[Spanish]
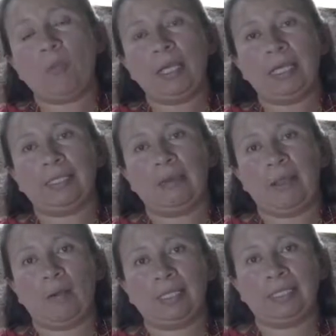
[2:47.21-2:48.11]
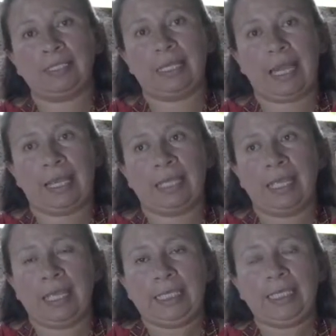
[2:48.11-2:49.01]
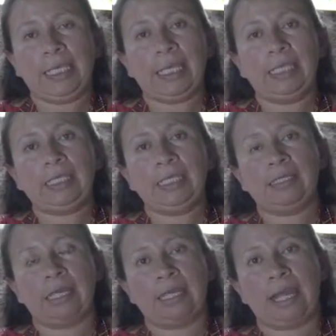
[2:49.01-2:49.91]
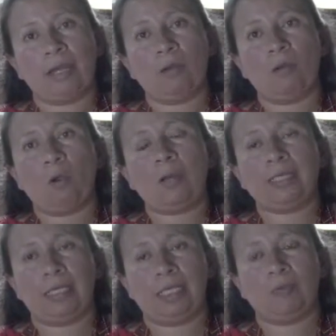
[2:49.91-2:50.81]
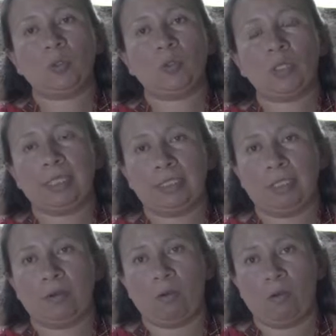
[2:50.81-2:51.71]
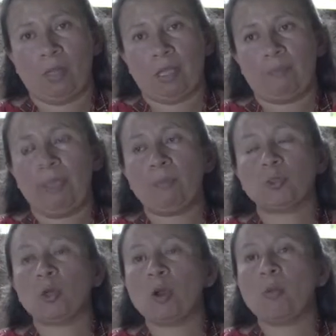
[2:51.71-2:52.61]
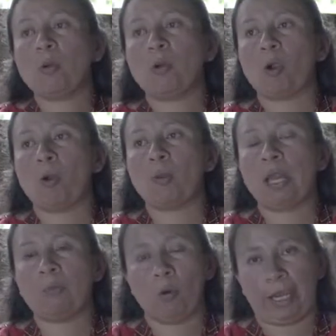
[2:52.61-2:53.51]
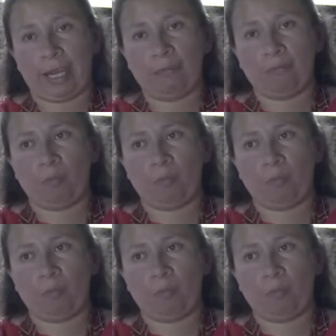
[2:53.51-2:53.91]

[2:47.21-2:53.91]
cómo en el trabajo artesanal y, integrarlo como atractivo turístico, vemos cómo, cómo la mujer